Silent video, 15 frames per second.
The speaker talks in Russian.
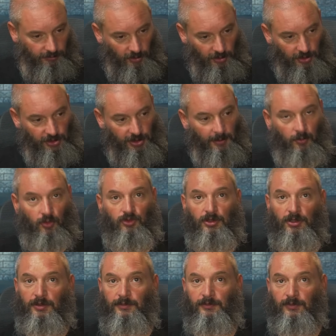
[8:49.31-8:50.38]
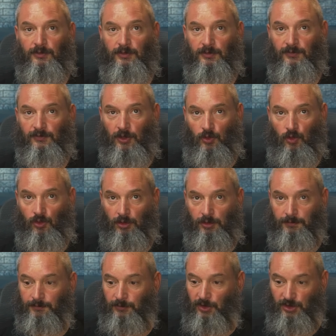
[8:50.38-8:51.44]
разработали в трех
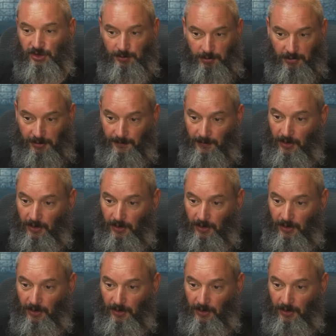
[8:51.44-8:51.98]
типах.